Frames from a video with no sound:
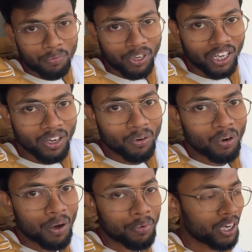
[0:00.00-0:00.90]
पे है
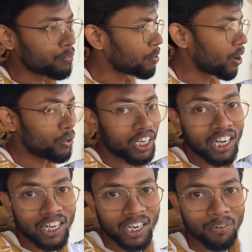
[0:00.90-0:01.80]
वहाँ पे एक फाउंटेन
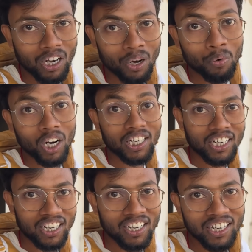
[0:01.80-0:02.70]
लगने वाला है
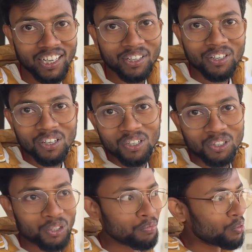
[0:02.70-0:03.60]
वाटर
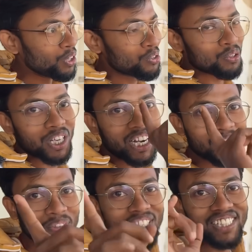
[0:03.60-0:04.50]
का जो पूरे
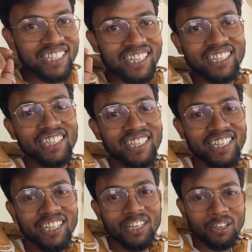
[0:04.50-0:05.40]
सोसाइटी में किसी का
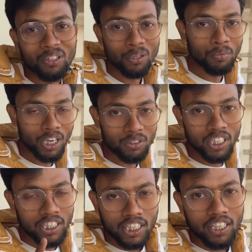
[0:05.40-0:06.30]
नहीं तो मेरा जो
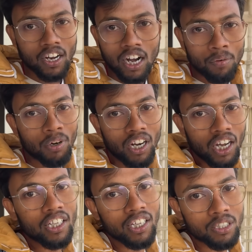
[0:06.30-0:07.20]
इंटीरियर का काम कर रहा
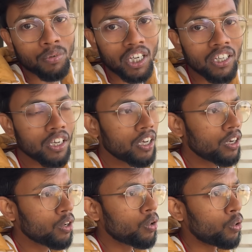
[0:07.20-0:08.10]
है यश भाई
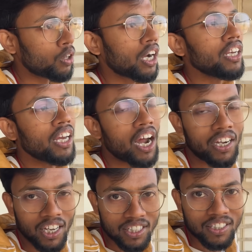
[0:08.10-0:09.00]
उनका ये
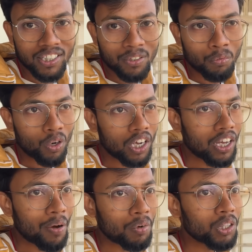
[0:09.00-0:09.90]
आइडियाज़ है बोला कि
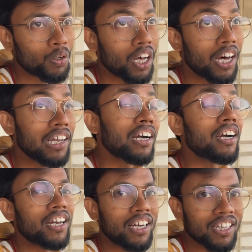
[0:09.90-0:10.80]
आपका थोड़ा अलग
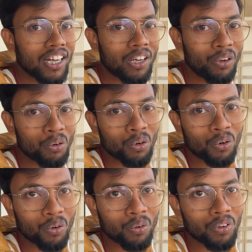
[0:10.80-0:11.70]
करेंगे ताकि लोगों
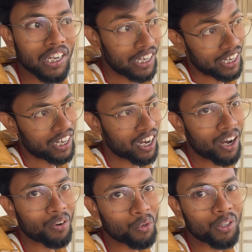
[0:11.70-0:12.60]
को लगेगा
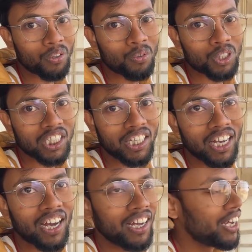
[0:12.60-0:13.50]
हाँ कोई तो कुछ किया है